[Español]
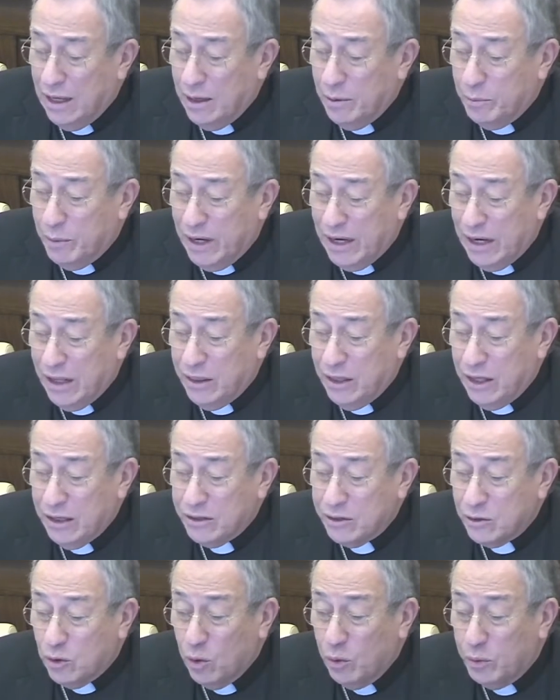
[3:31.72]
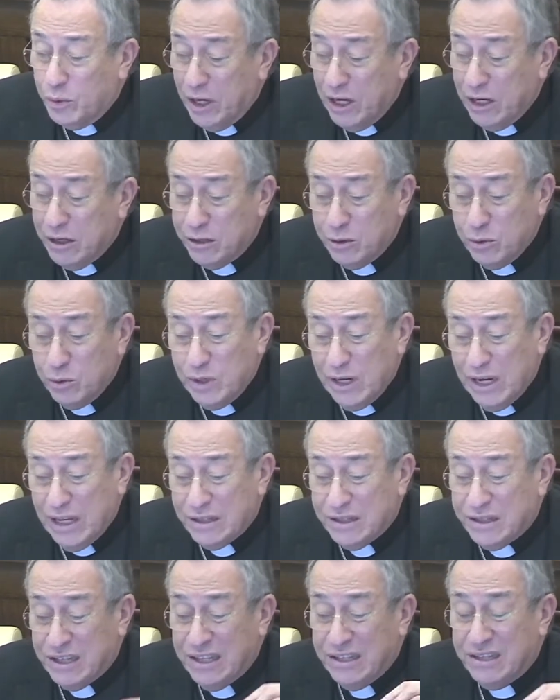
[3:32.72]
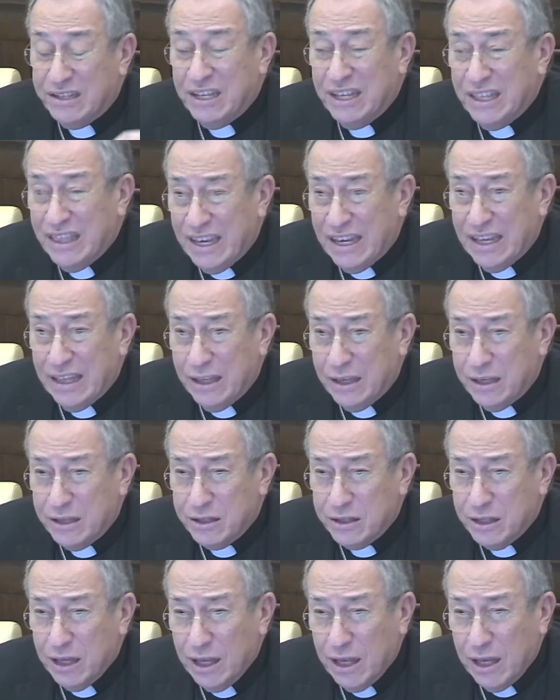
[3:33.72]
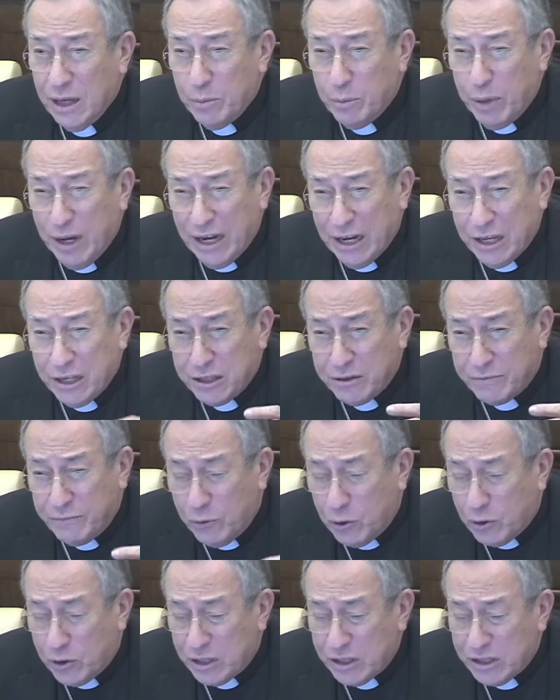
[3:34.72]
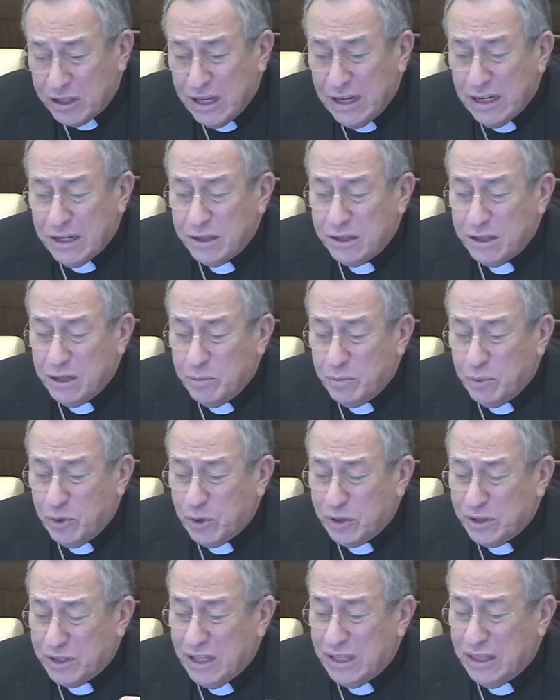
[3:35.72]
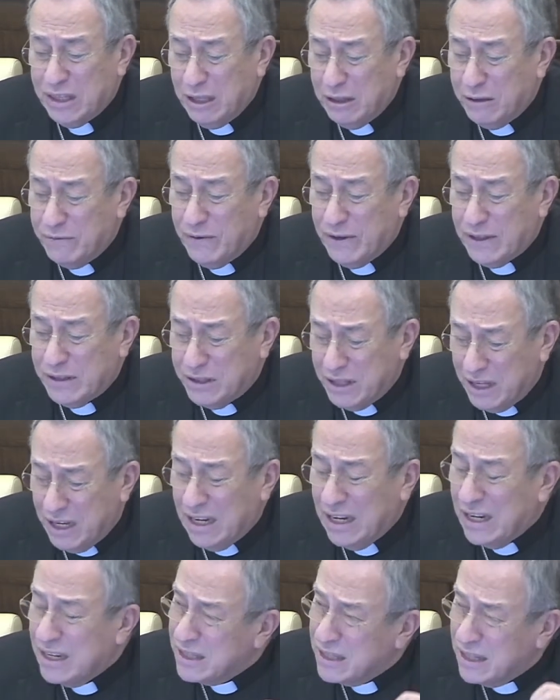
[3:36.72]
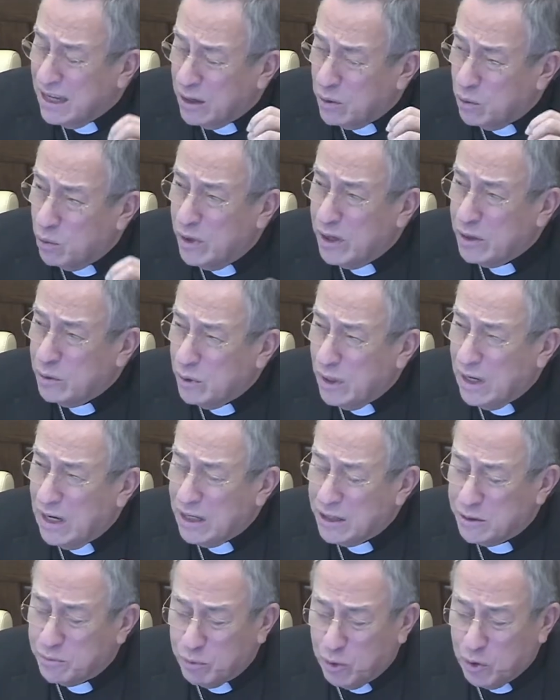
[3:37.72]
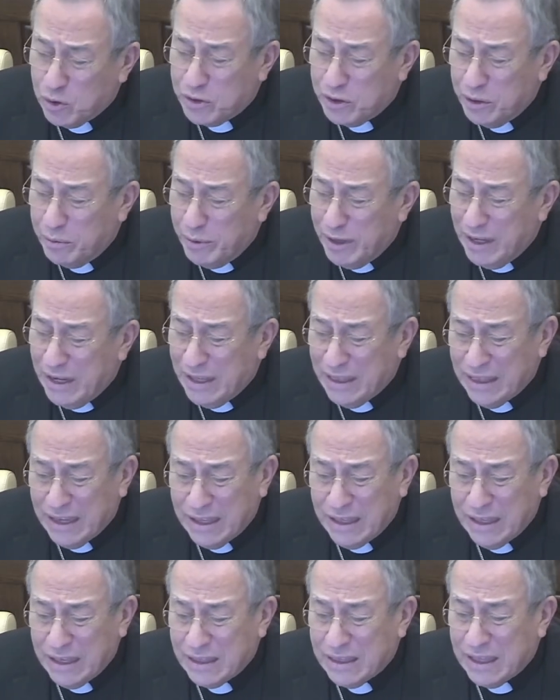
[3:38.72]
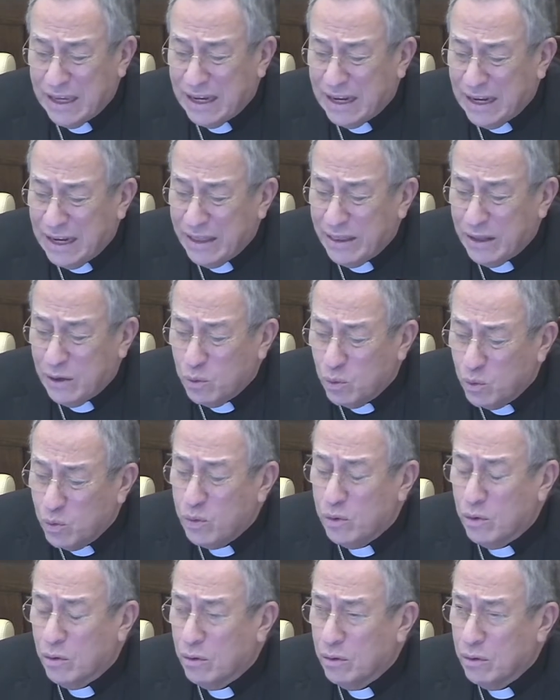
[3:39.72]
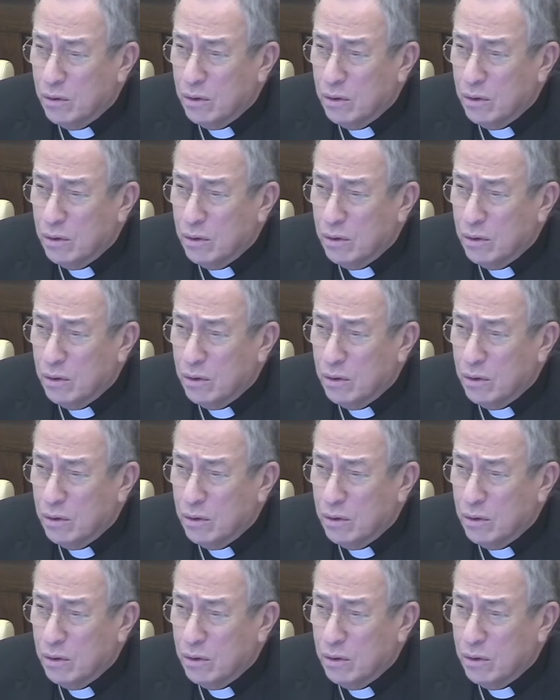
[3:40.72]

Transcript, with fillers: para descubrir sus necesidades para esforzarse por satisfacerlas de acuerdo a las posibilidades de cada uno.